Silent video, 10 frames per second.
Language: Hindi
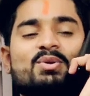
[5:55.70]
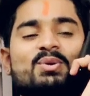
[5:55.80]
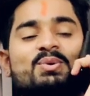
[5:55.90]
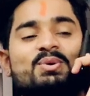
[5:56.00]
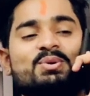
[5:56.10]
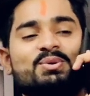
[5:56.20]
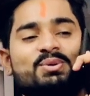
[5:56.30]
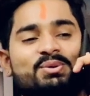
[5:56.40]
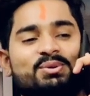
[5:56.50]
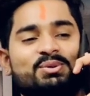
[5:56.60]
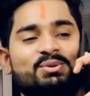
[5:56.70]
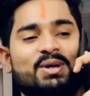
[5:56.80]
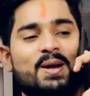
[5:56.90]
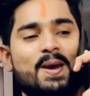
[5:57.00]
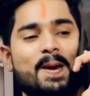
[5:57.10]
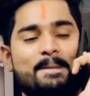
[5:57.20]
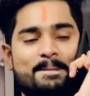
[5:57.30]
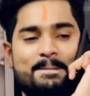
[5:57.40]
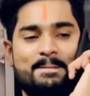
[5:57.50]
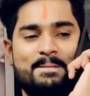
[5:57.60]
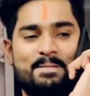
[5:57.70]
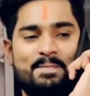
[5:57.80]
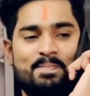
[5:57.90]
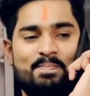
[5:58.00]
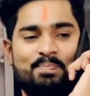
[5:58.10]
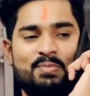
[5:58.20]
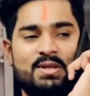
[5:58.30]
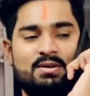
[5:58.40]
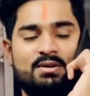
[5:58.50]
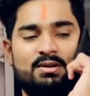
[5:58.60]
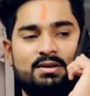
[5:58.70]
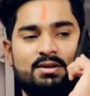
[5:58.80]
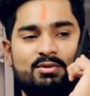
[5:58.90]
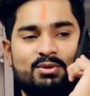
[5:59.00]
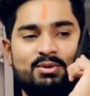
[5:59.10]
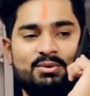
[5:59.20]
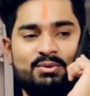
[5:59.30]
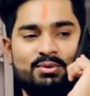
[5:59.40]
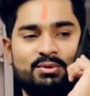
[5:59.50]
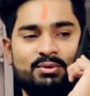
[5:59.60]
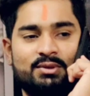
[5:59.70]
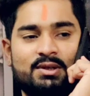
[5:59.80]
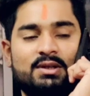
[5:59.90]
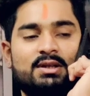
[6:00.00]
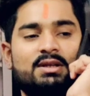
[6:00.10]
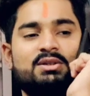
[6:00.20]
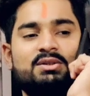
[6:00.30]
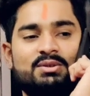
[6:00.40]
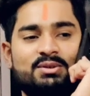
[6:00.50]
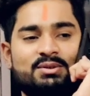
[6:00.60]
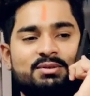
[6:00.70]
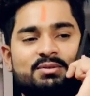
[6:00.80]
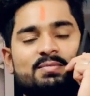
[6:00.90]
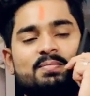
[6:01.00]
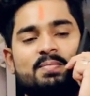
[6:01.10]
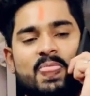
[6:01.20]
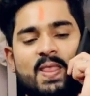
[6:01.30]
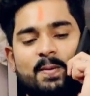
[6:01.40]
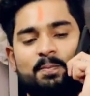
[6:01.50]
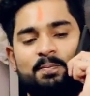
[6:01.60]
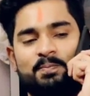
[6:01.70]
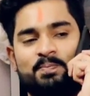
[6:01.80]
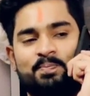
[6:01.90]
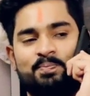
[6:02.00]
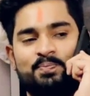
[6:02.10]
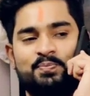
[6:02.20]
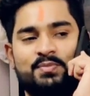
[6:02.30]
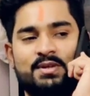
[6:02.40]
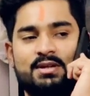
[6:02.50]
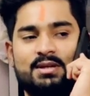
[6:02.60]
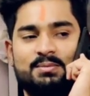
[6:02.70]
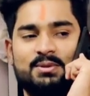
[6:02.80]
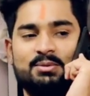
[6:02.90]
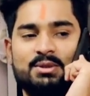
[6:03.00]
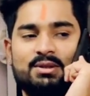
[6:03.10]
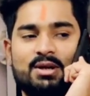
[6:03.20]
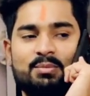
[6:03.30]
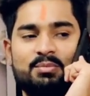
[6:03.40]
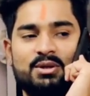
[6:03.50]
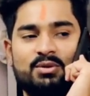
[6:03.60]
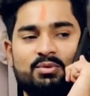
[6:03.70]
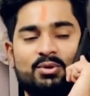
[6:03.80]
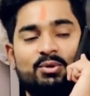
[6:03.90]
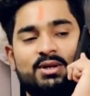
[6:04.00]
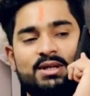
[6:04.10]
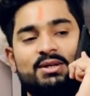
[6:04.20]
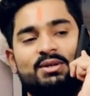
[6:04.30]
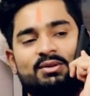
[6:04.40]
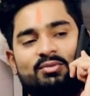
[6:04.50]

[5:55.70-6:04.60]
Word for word: लव यू टू आई लव यू लव यू टू अच्छा सुनो हम्म। अब तो मतलब आप मेरी वो वाली